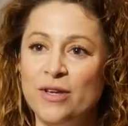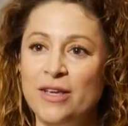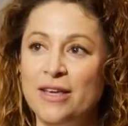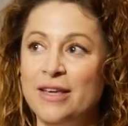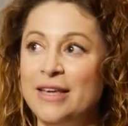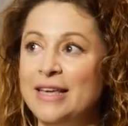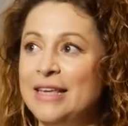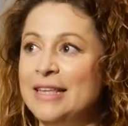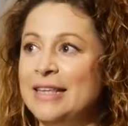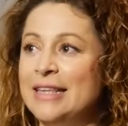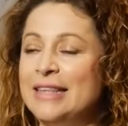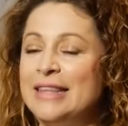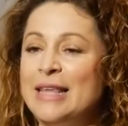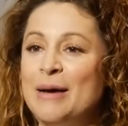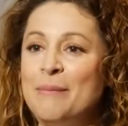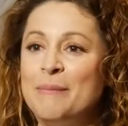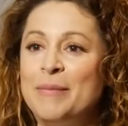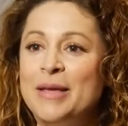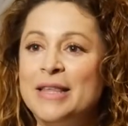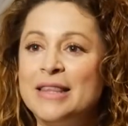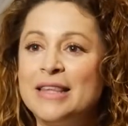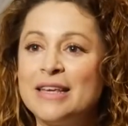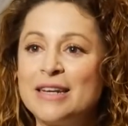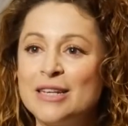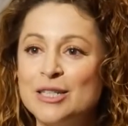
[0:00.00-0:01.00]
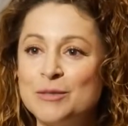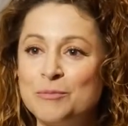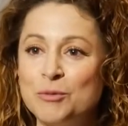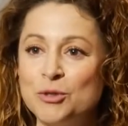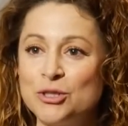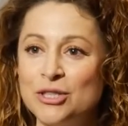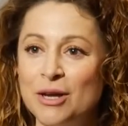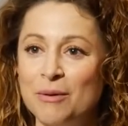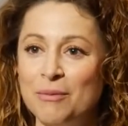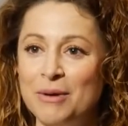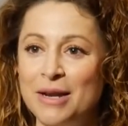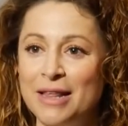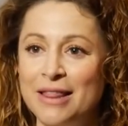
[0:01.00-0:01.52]
Y, también de
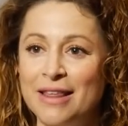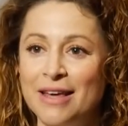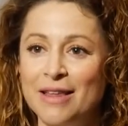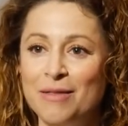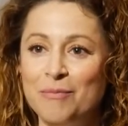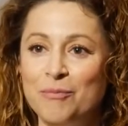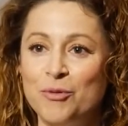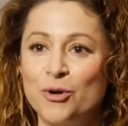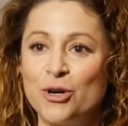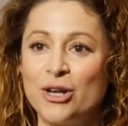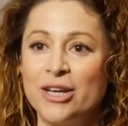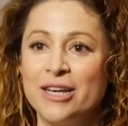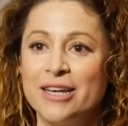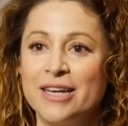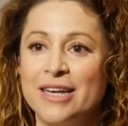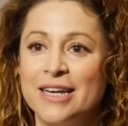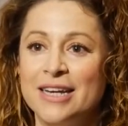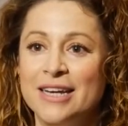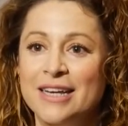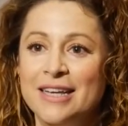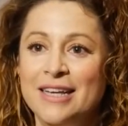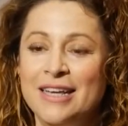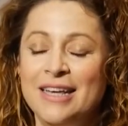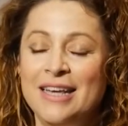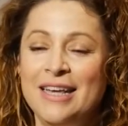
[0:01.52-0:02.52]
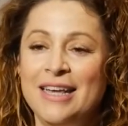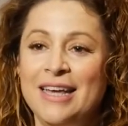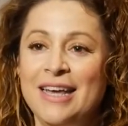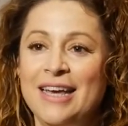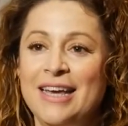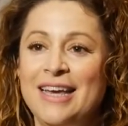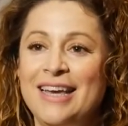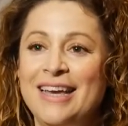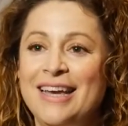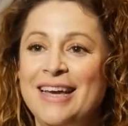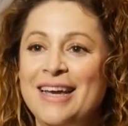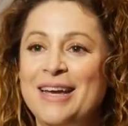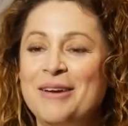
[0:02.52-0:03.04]
responsabilidad, porque
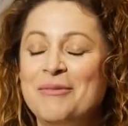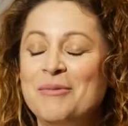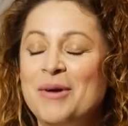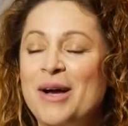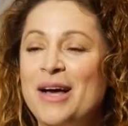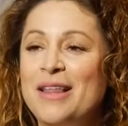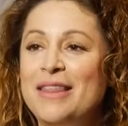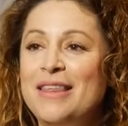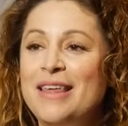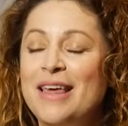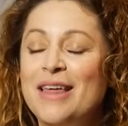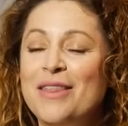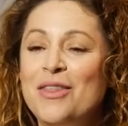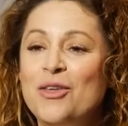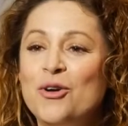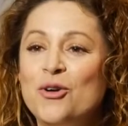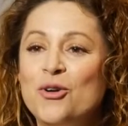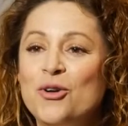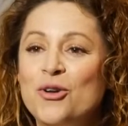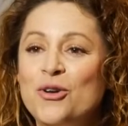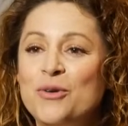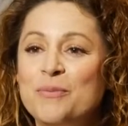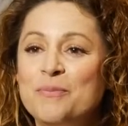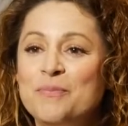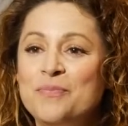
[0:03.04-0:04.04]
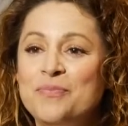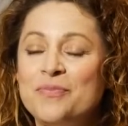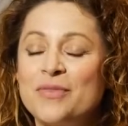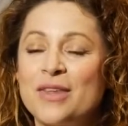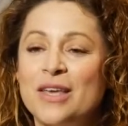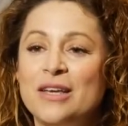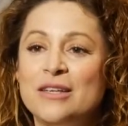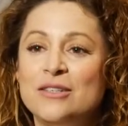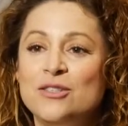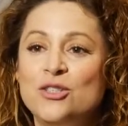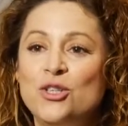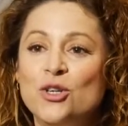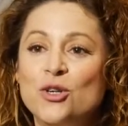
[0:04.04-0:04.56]
eh, a día de hoy
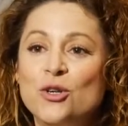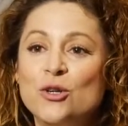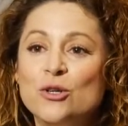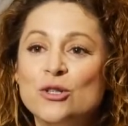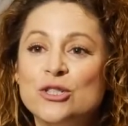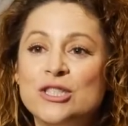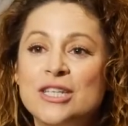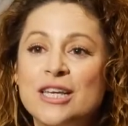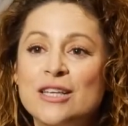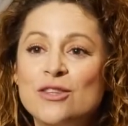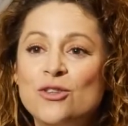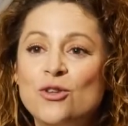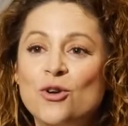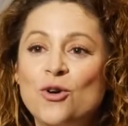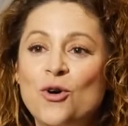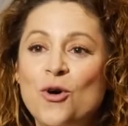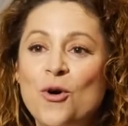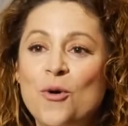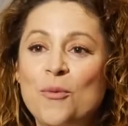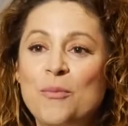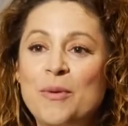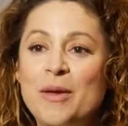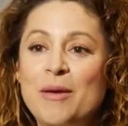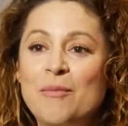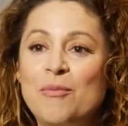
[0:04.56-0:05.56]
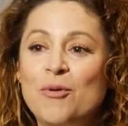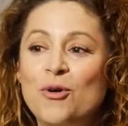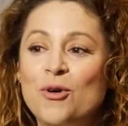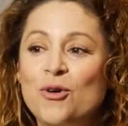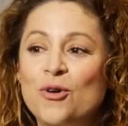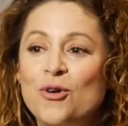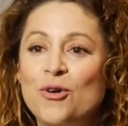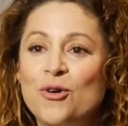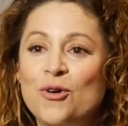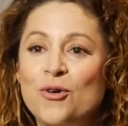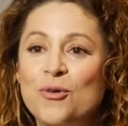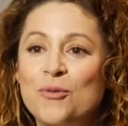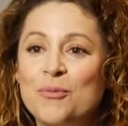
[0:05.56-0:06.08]
yo no siento
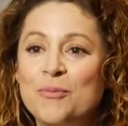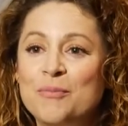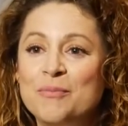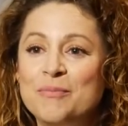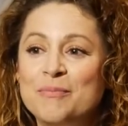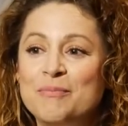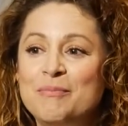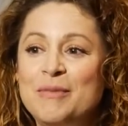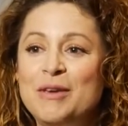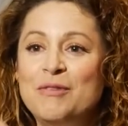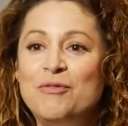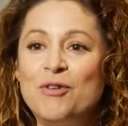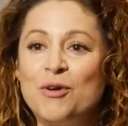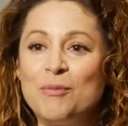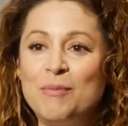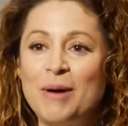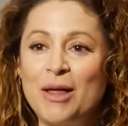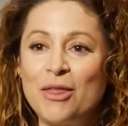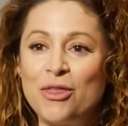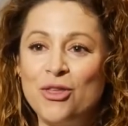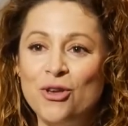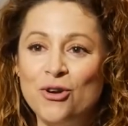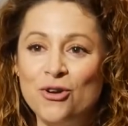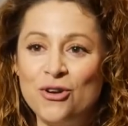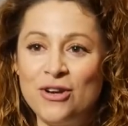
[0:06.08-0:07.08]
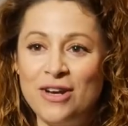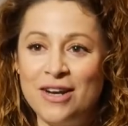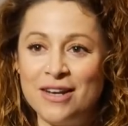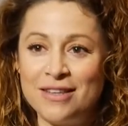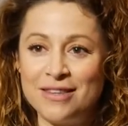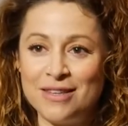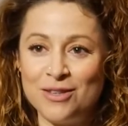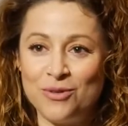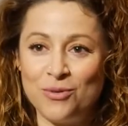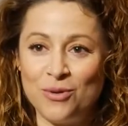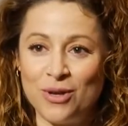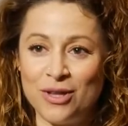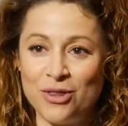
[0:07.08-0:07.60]
vivo mi formación y la
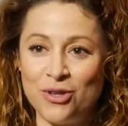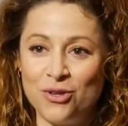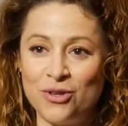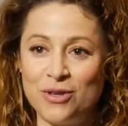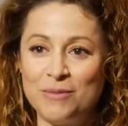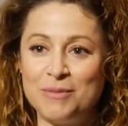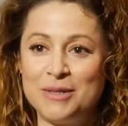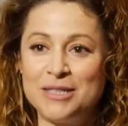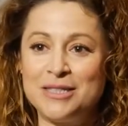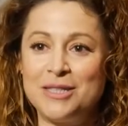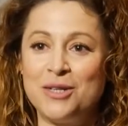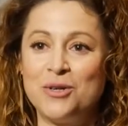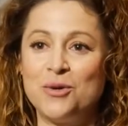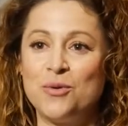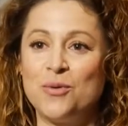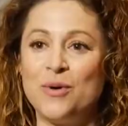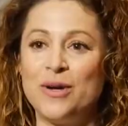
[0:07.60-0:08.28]
titulación de Master of